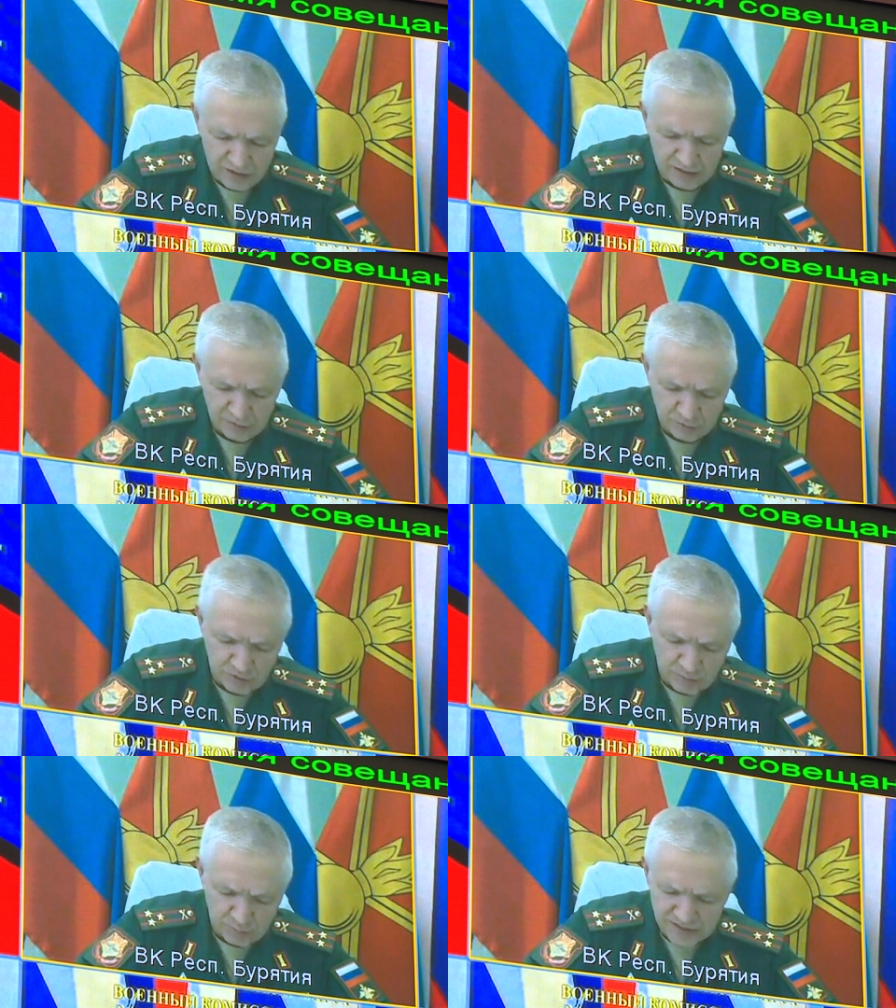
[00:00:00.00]
на
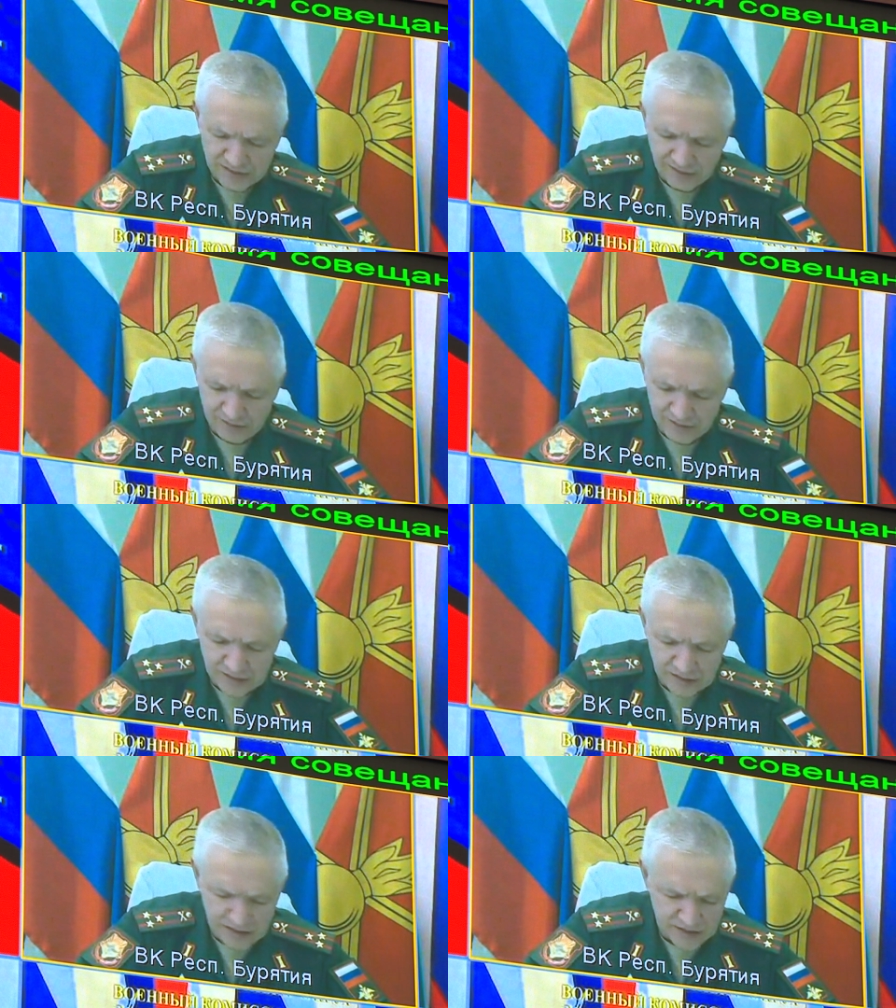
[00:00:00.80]
котором поставлены
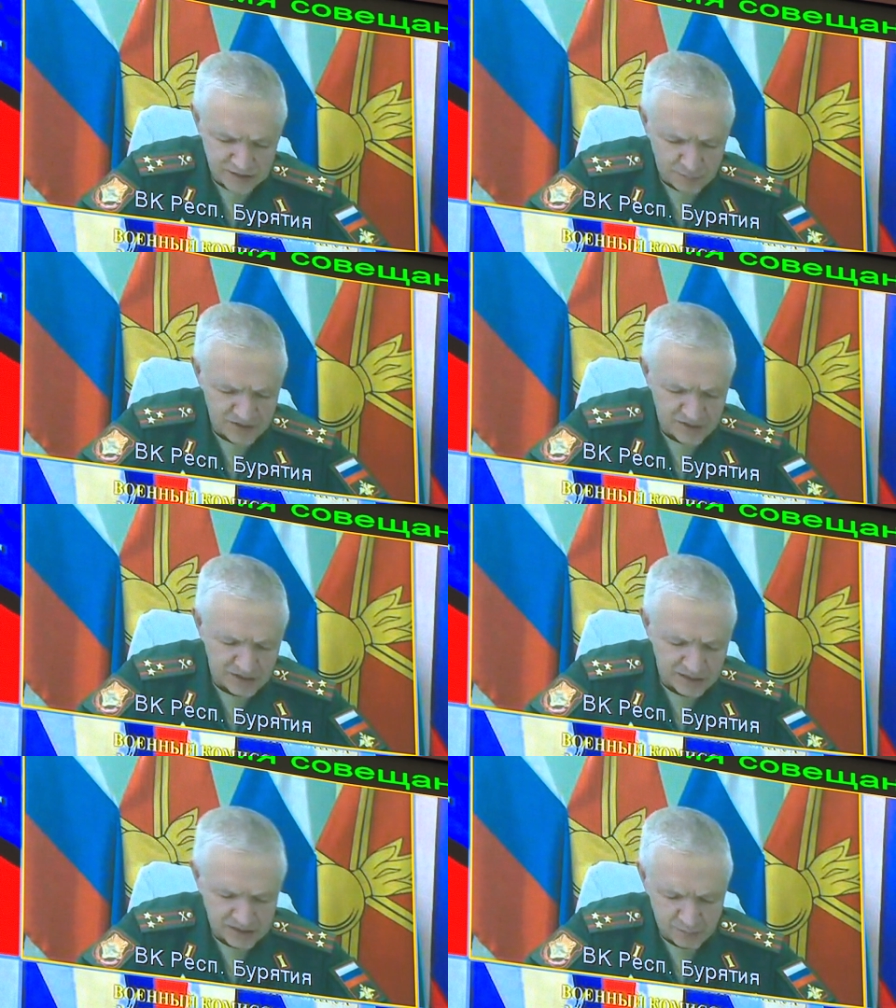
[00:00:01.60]
задачи
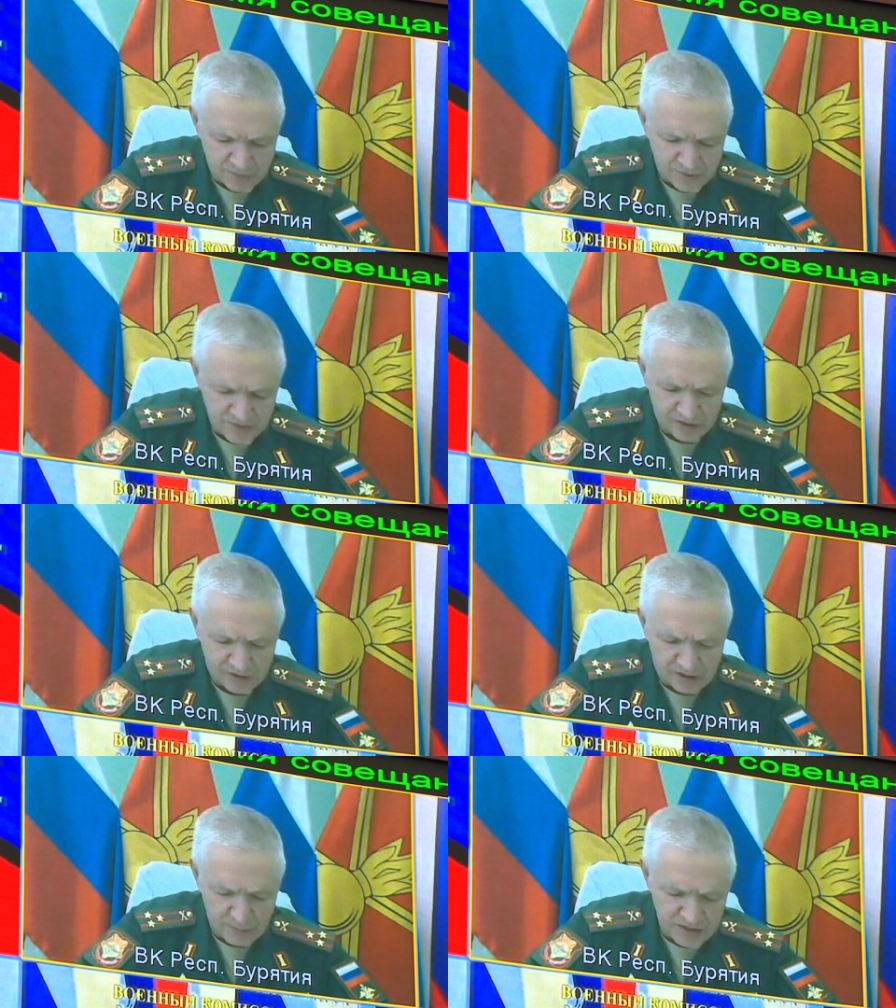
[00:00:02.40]
председателям
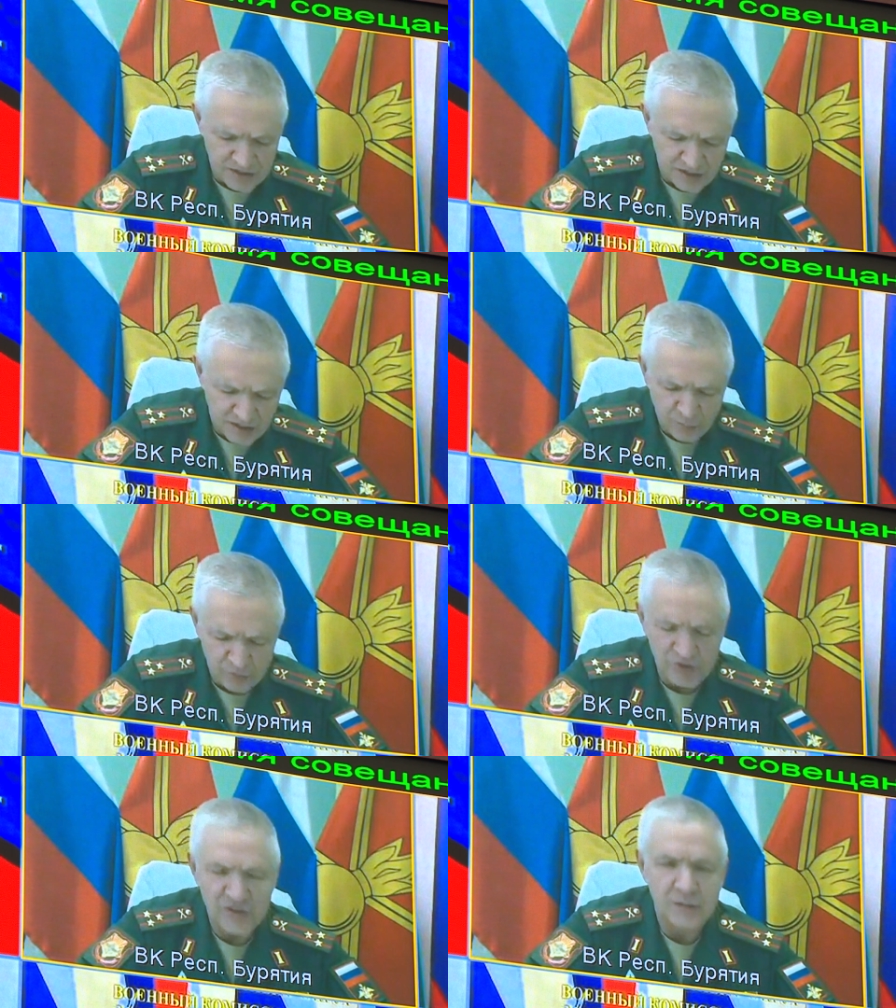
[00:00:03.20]
призывных комиссий
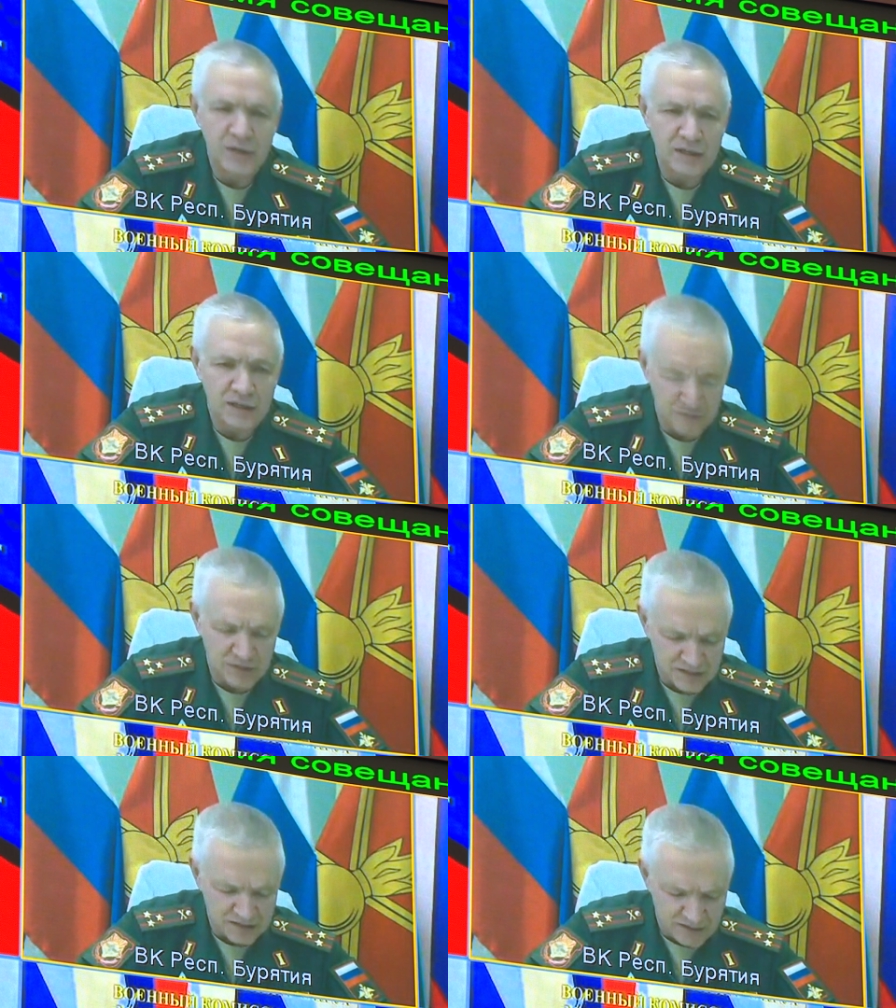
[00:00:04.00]
муниципальных
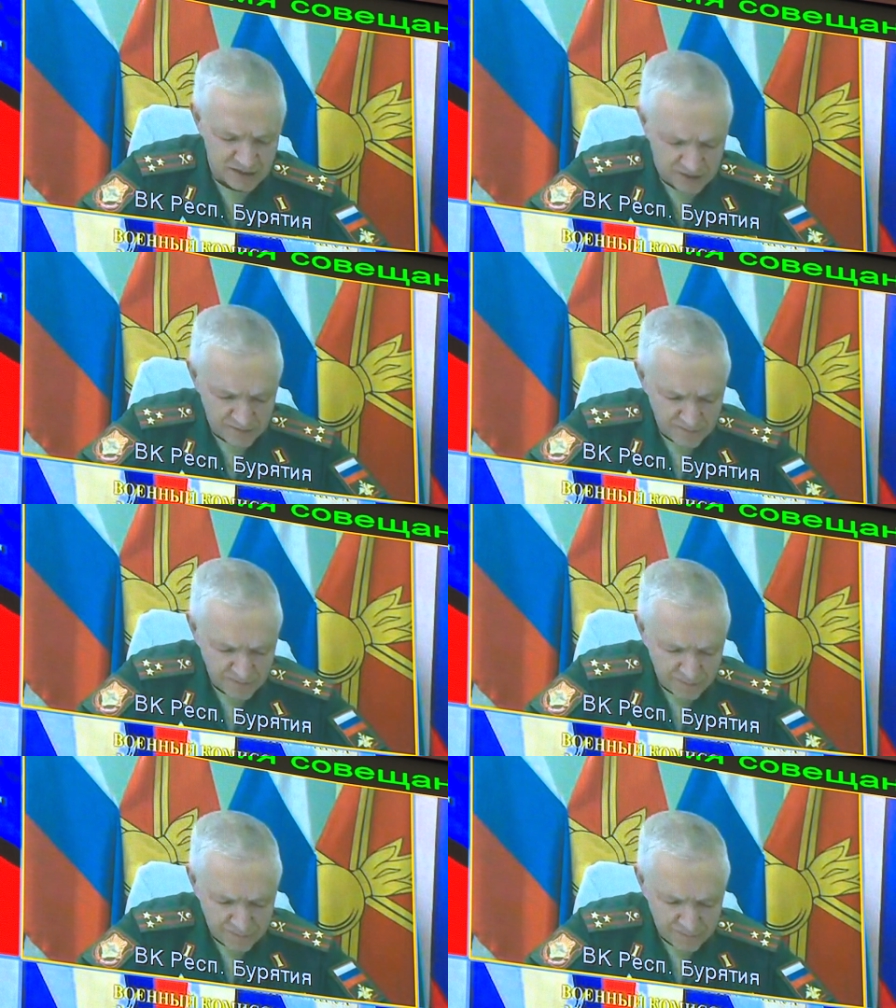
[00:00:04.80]
образований.
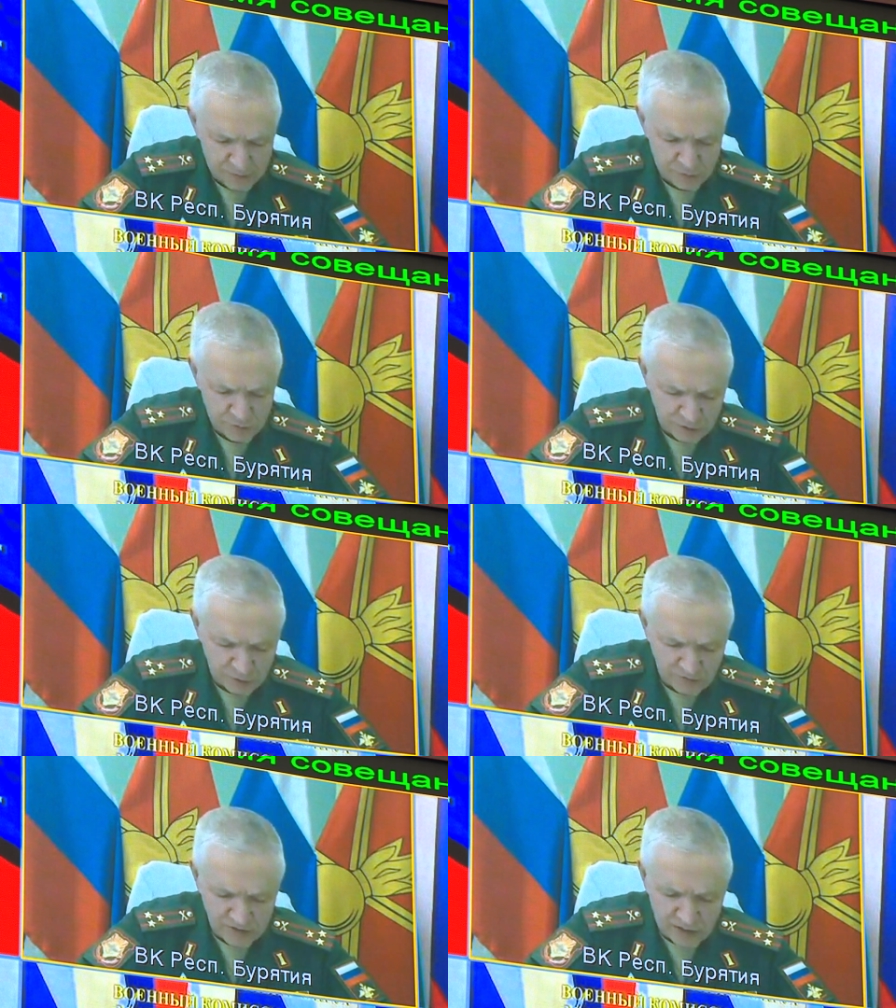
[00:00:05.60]

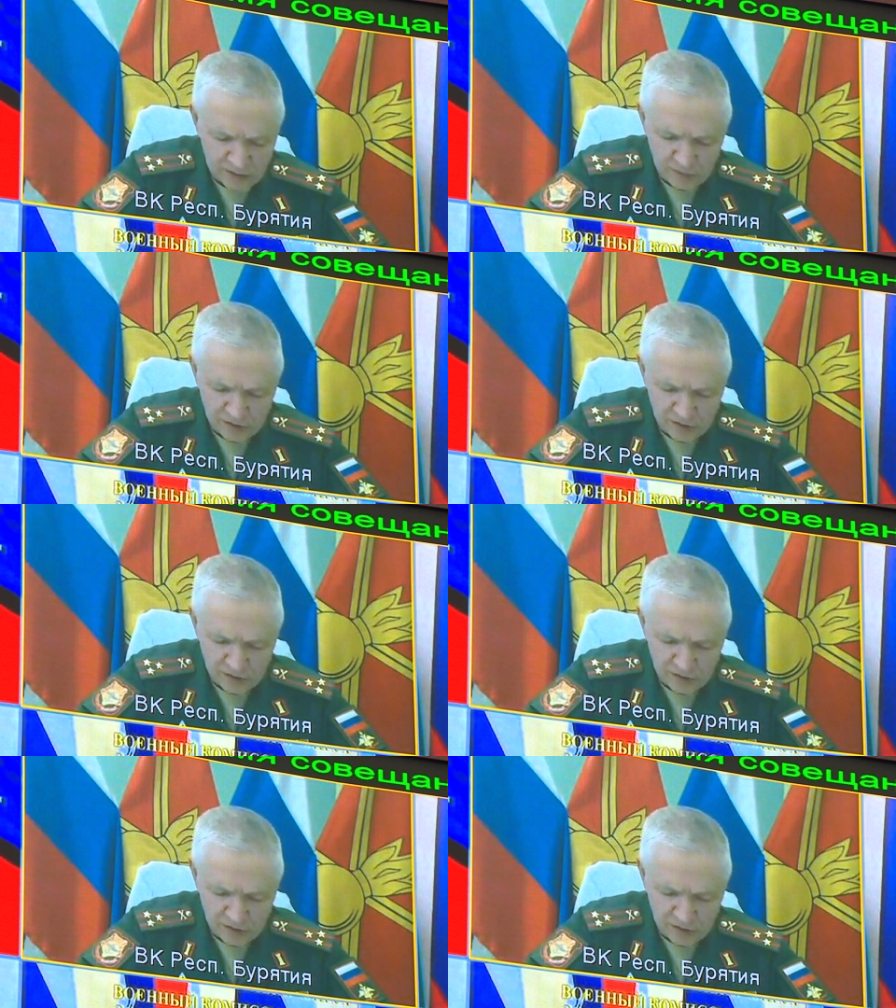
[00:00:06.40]
Установленная